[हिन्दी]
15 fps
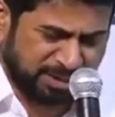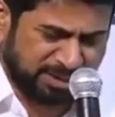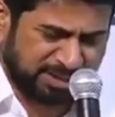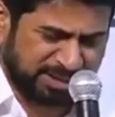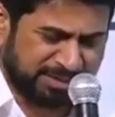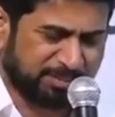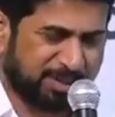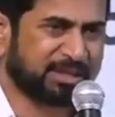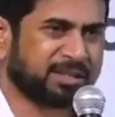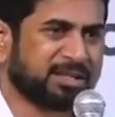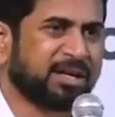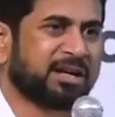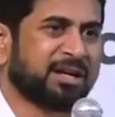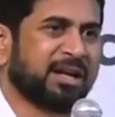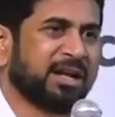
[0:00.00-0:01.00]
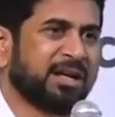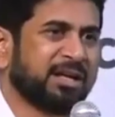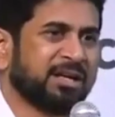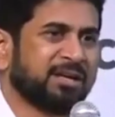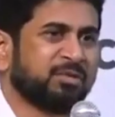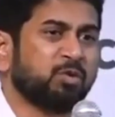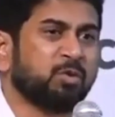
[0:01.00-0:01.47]
से बात कर रहे
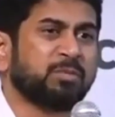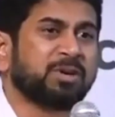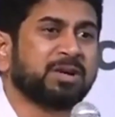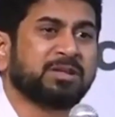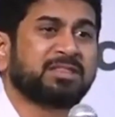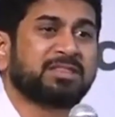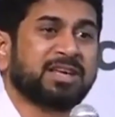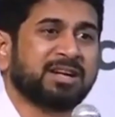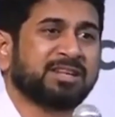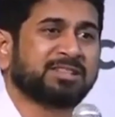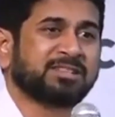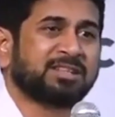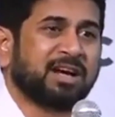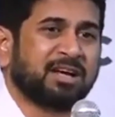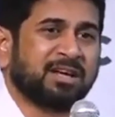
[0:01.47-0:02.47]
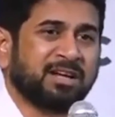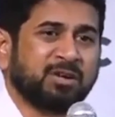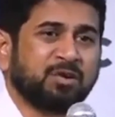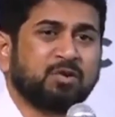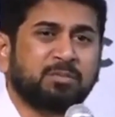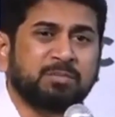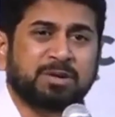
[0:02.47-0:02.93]
हैं उम्र तेरह साल
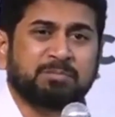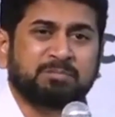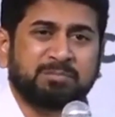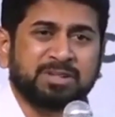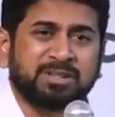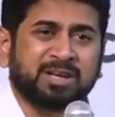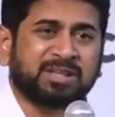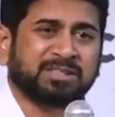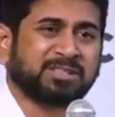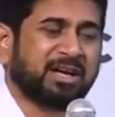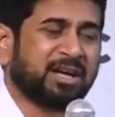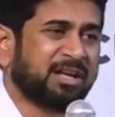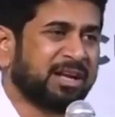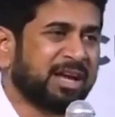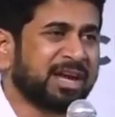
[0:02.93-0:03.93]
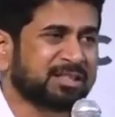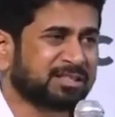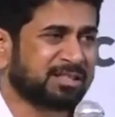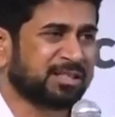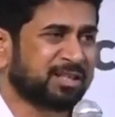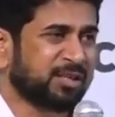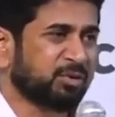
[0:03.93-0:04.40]
उम्र पंद्रह साल ऐसी
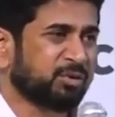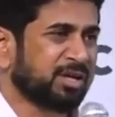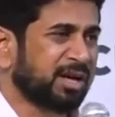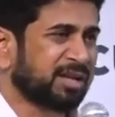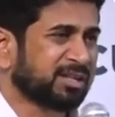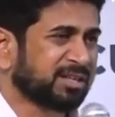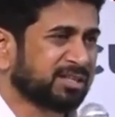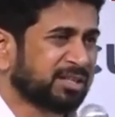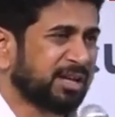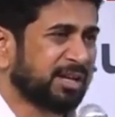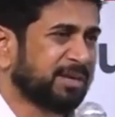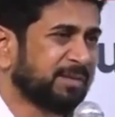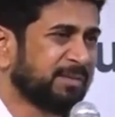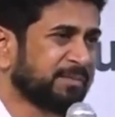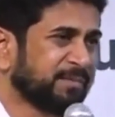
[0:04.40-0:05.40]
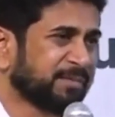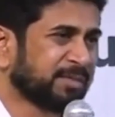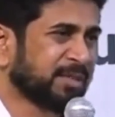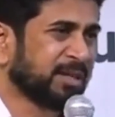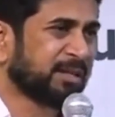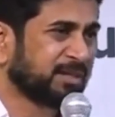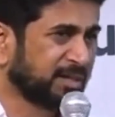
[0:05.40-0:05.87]
घिनौनी हरकतें
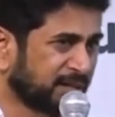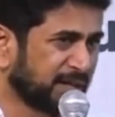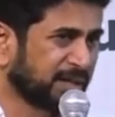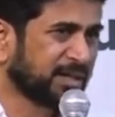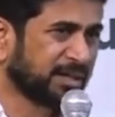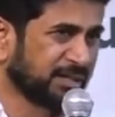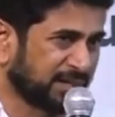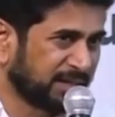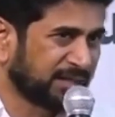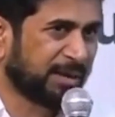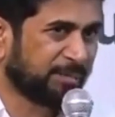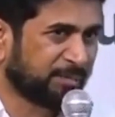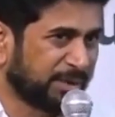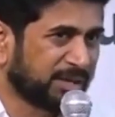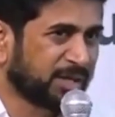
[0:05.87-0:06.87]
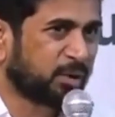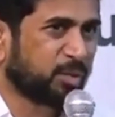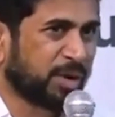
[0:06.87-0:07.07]
ये करने के लिए आप पैदा हुए